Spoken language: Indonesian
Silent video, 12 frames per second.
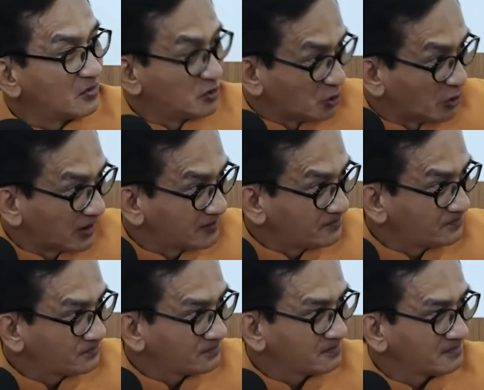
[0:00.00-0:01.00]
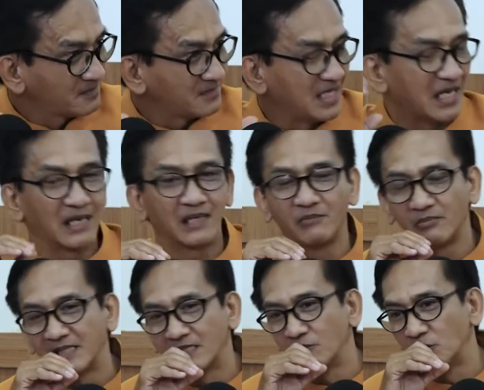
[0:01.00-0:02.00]
unsur ya
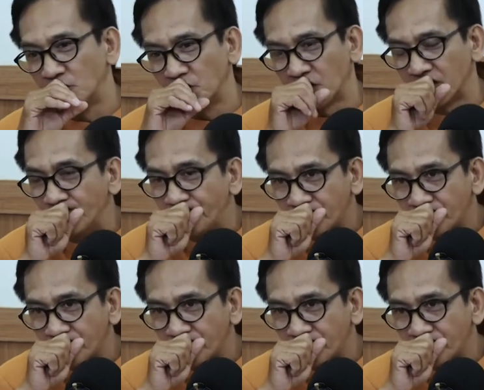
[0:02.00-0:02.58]
bermacam unsur